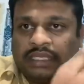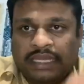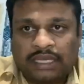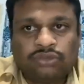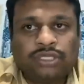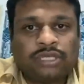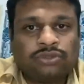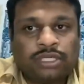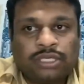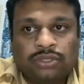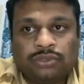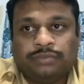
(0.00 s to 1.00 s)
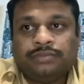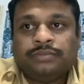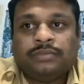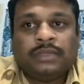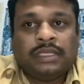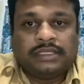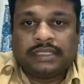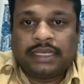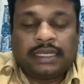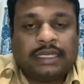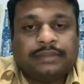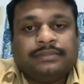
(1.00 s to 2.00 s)
இரநூத்தி அறுபத்தி ரெண்டும்
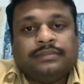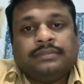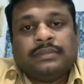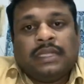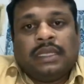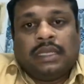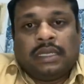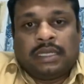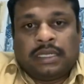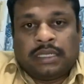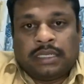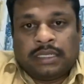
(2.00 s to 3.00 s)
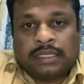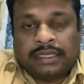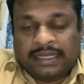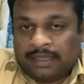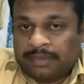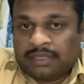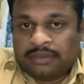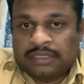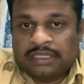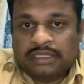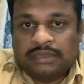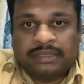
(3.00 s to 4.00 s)
சரிங்களா நிறைய பேர்
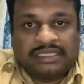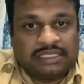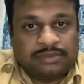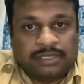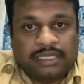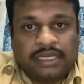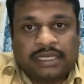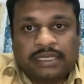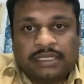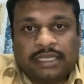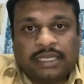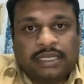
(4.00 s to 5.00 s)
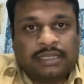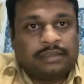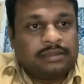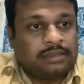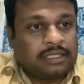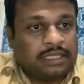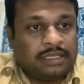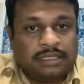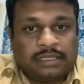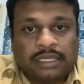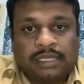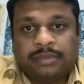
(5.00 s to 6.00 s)
வந்துட்டு மெசேஜ் பண்ணி கேட்டிருந்தீங்க தனி
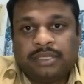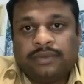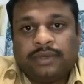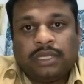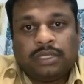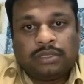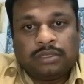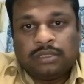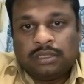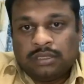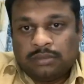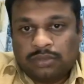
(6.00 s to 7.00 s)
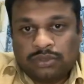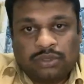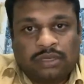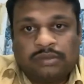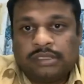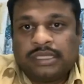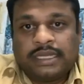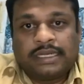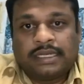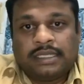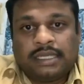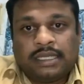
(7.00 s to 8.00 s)
தனிப்பதிவுலேயும் பொதுவாகவும் வந்து
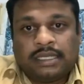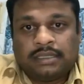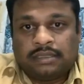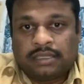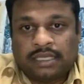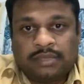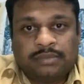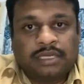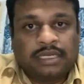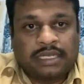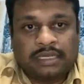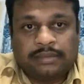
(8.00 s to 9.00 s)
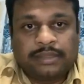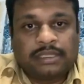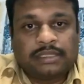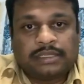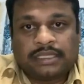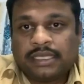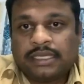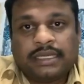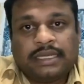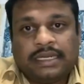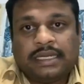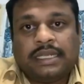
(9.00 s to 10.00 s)
கேட்டிருந்தீங்க கனிமிட்ட நிறைய பேர் சந்தேகம்
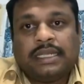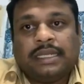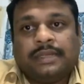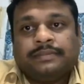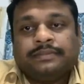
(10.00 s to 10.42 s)
கேட்டிருக்கீங்க